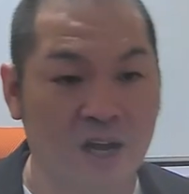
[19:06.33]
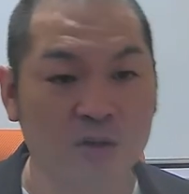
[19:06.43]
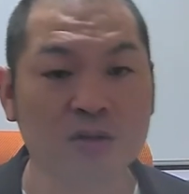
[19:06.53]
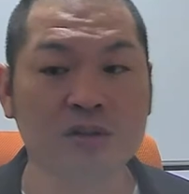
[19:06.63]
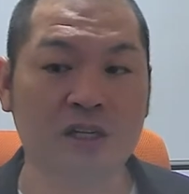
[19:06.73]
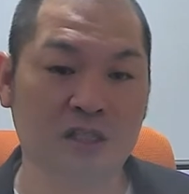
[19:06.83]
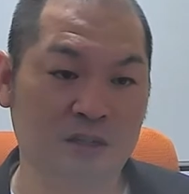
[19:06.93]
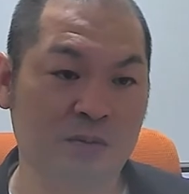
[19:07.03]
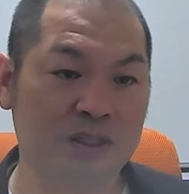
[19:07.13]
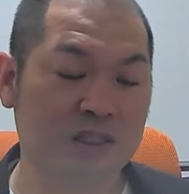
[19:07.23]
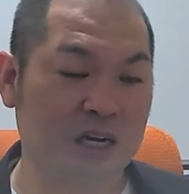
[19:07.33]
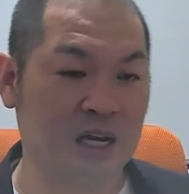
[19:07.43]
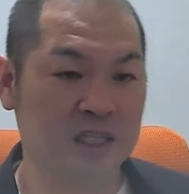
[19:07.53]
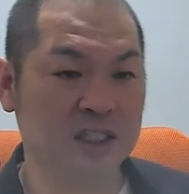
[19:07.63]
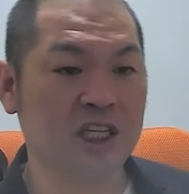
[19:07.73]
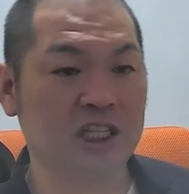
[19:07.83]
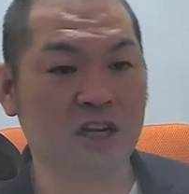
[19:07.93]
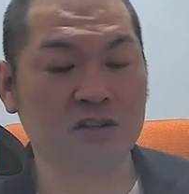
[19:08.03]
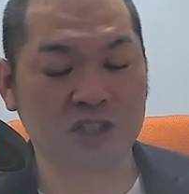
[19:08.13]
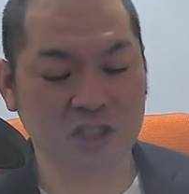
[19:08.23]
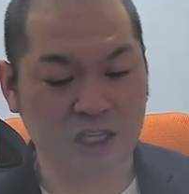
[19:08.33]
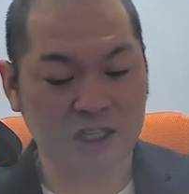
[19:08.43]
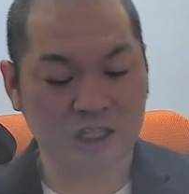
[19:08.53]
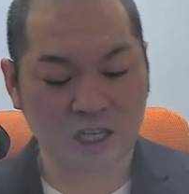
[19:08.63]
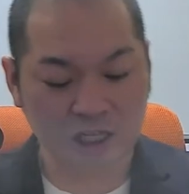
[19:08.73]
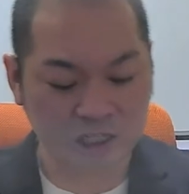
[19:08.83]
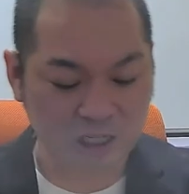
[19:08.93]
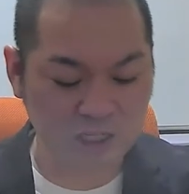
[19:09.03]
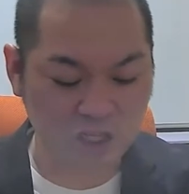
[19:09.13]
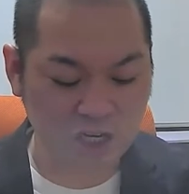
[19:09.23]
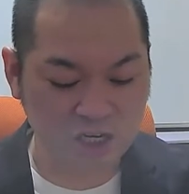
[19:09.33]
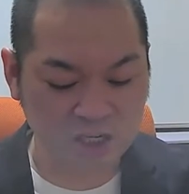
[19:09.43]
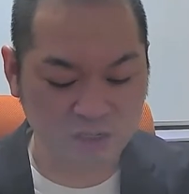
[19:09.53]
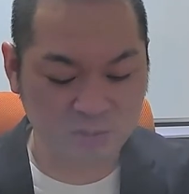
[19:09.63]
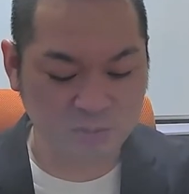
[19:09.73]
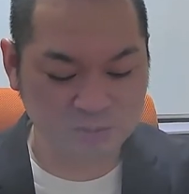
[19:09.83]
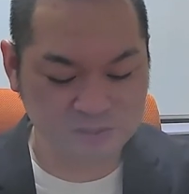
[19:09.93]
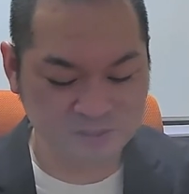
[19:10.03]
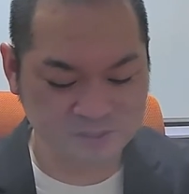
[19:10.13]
訪れてきますから、ぜひ楽しんでやっていただけたらいいんじゃないかなと思います。